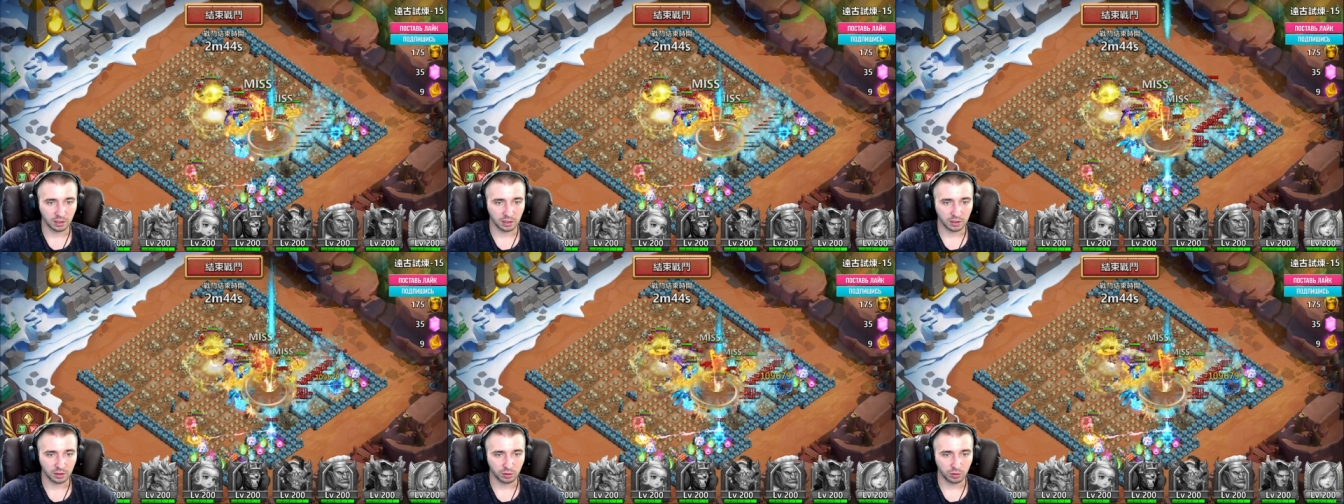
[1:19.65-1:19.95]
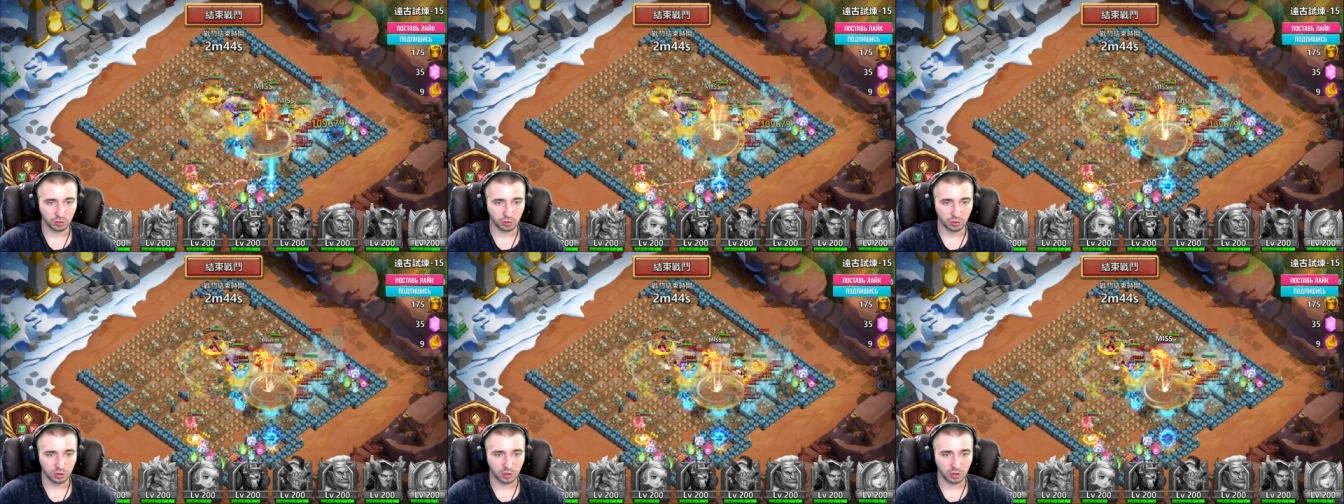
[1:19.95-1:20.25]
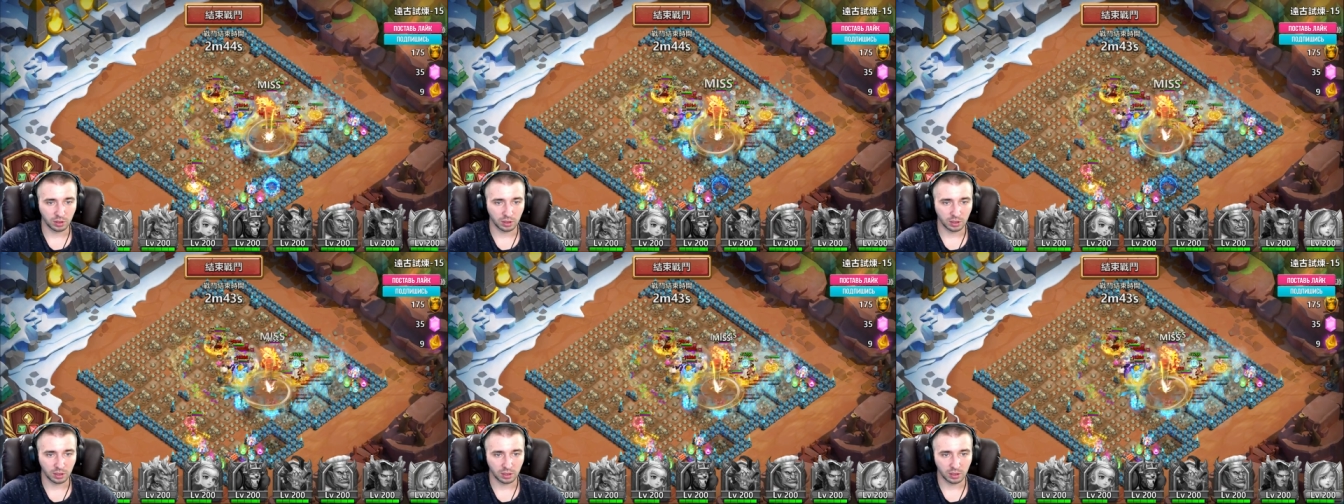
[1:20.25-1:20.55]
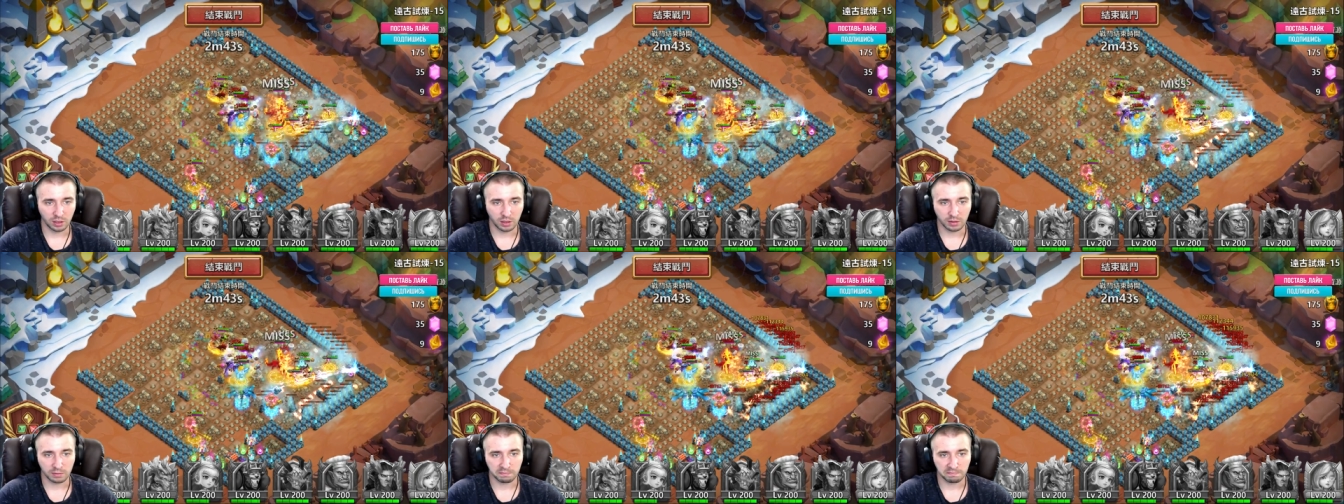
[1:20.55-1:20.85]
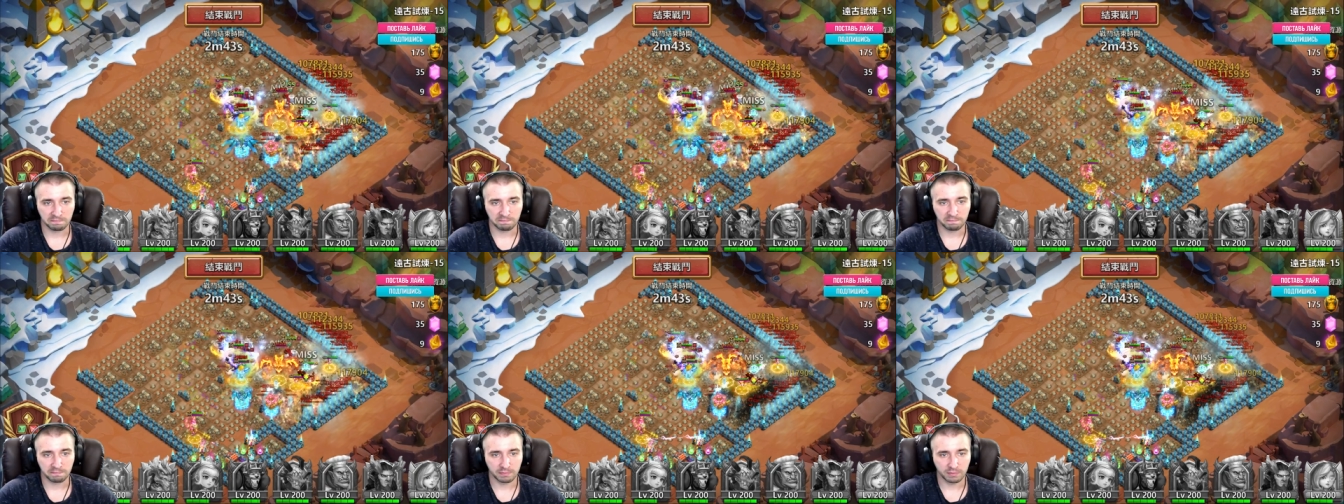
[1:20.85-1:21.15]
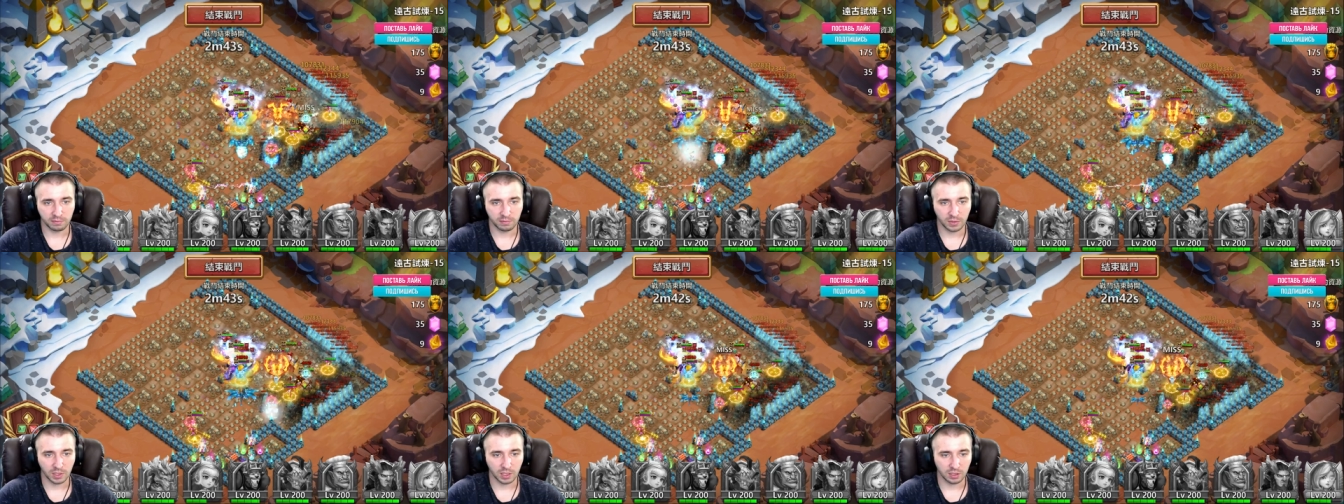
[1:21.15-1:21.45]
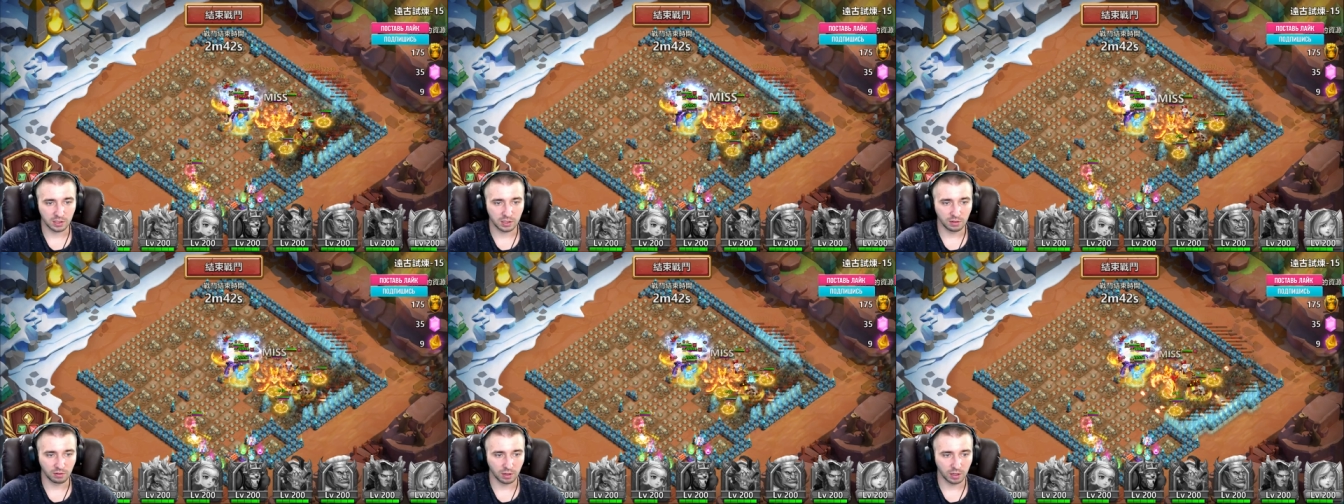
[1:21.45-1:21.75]
дух и
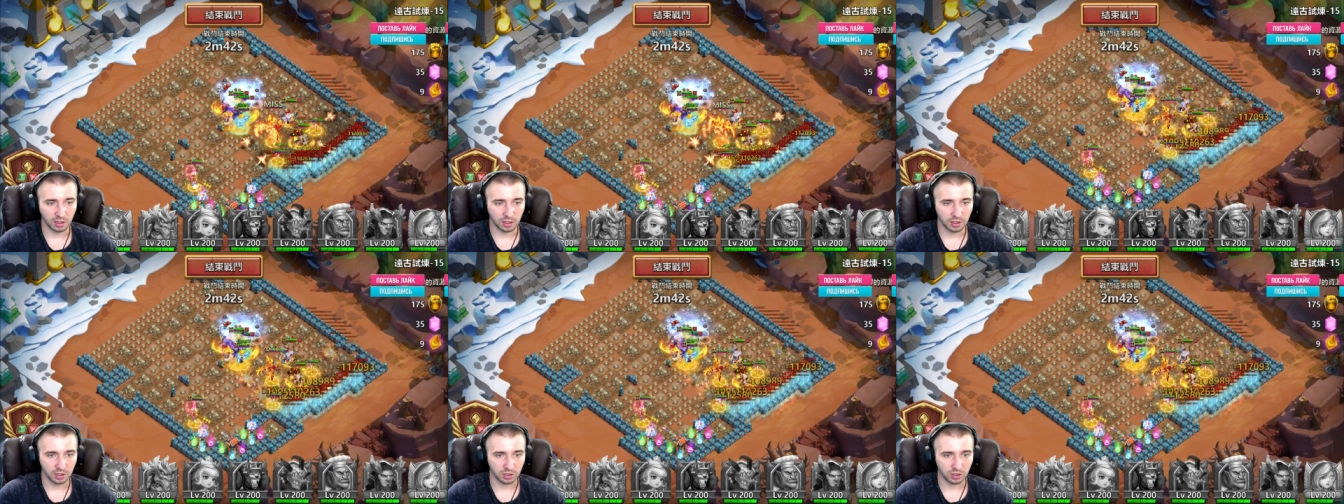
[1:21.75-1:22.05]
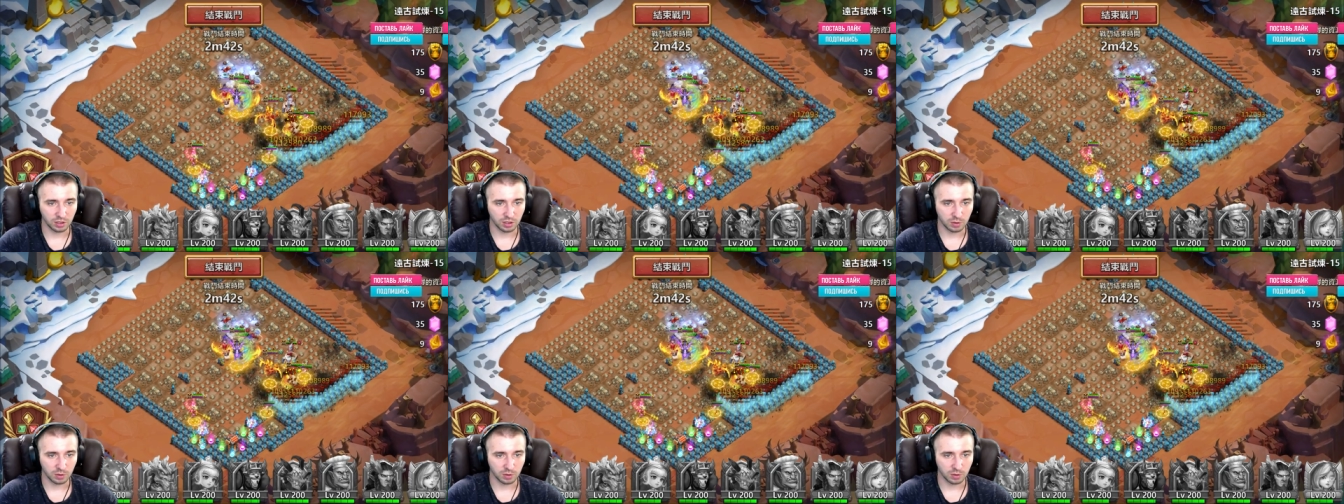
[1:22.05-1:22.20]
красиво, конечно,